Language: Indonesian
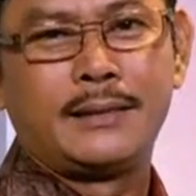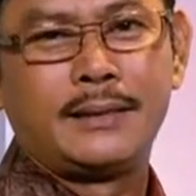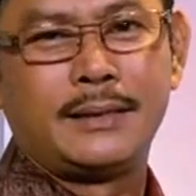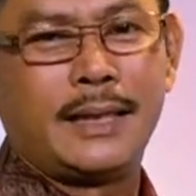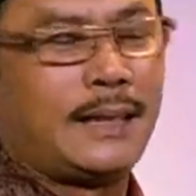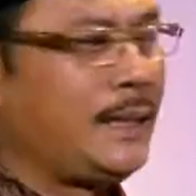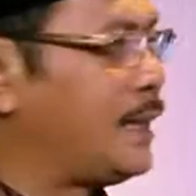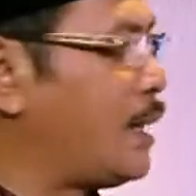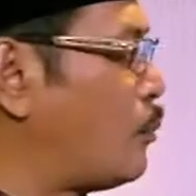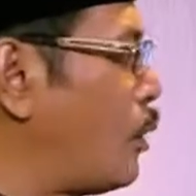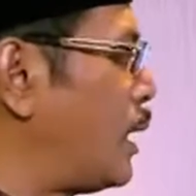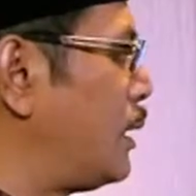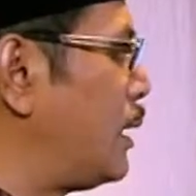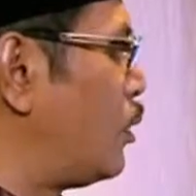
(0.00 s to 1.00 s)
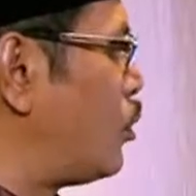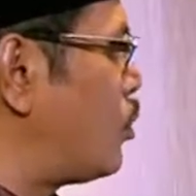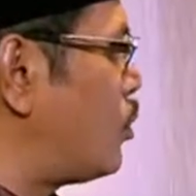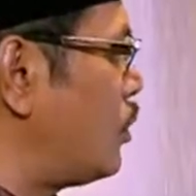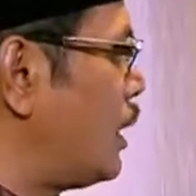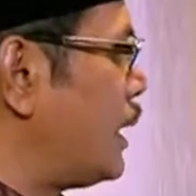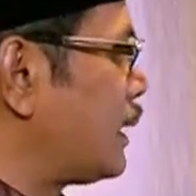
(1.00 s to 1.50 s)
Ya tidak boleh
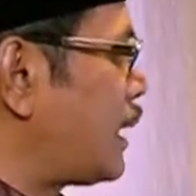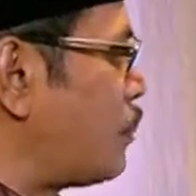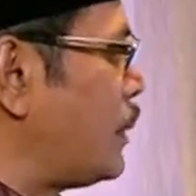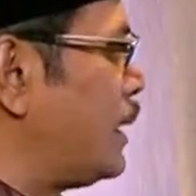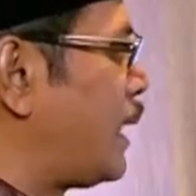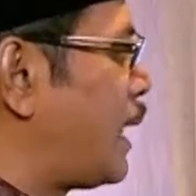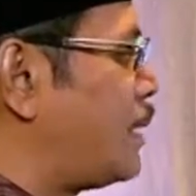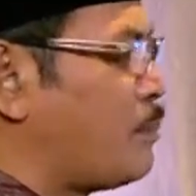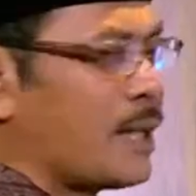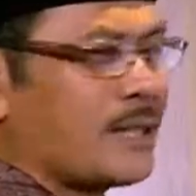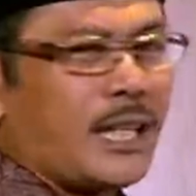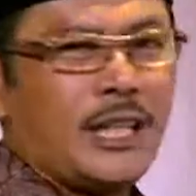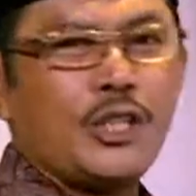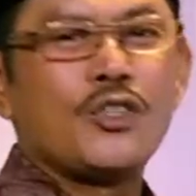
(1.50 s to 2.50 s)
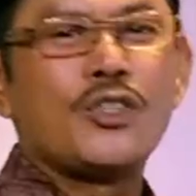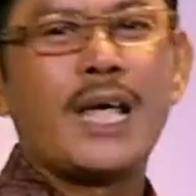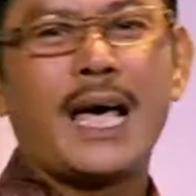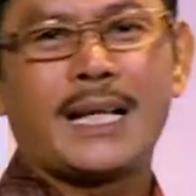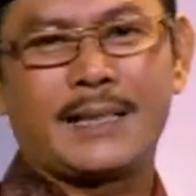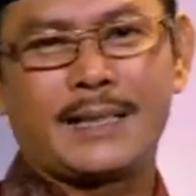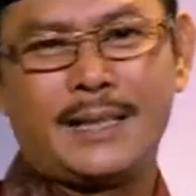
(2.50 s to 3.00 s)
dengung tapi dengan baca
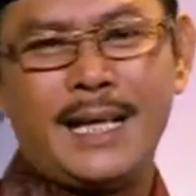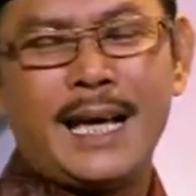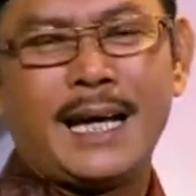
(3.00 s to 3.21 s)
idhar.